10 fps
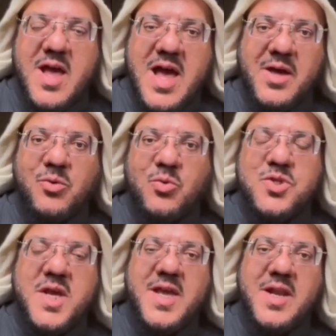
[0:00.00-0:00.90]
أعرض
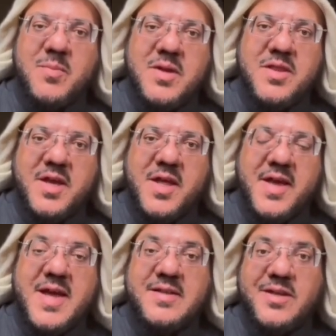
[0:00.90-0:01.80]
شيئا من
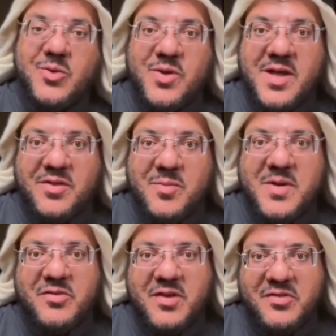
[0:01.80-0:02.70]
ذكرياتي هنا
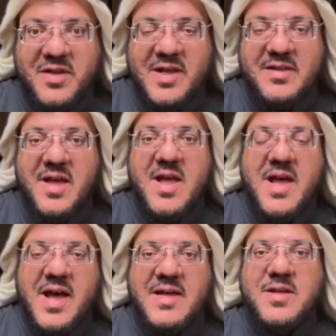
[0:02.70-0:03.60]
ضمن سلسلة
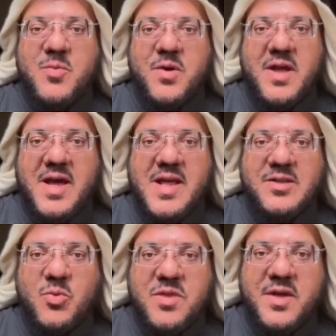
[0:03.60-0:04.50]
أدب
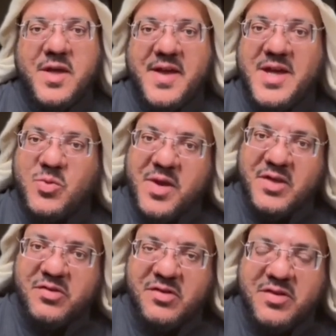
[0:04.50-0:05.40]
الرحلات والذكريات وهي
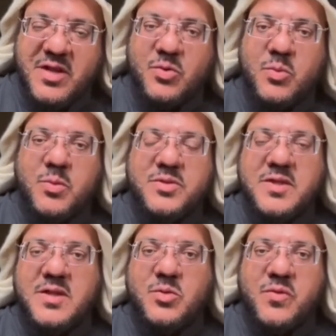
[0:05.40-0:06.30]
سلسلة
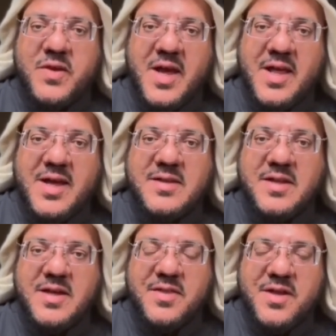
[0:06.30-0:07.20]
ممتدة في حلقات
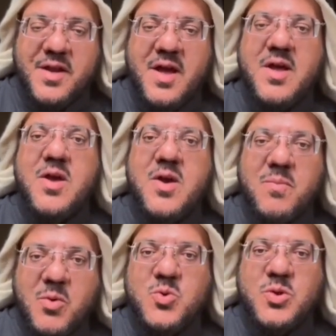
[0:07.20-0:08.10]
كثيرة
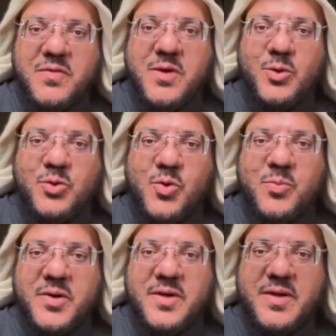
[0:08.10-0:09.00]
موجودة في اليوتيوب